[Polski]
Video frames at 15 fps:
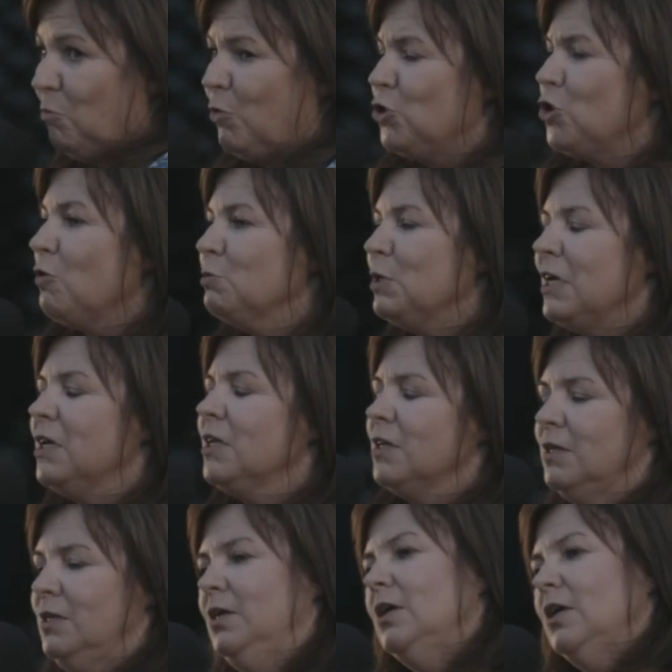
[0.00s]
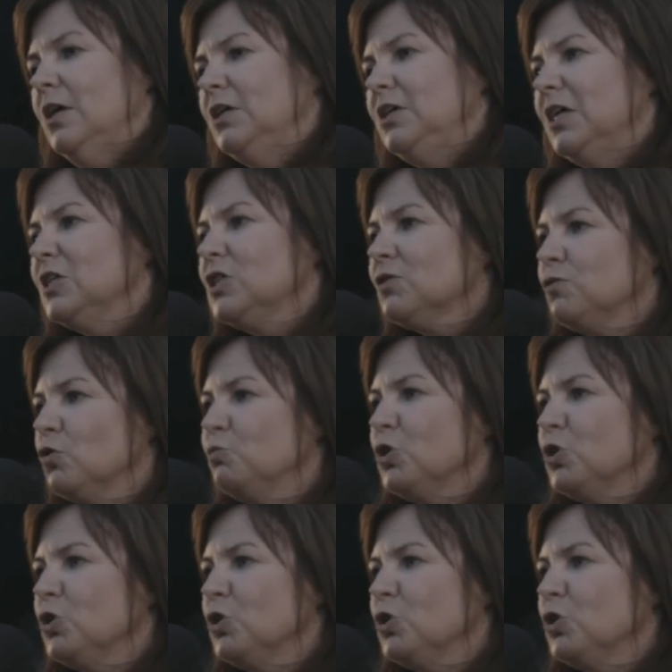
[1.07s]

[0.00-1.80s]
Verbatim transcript: Podobnie jest w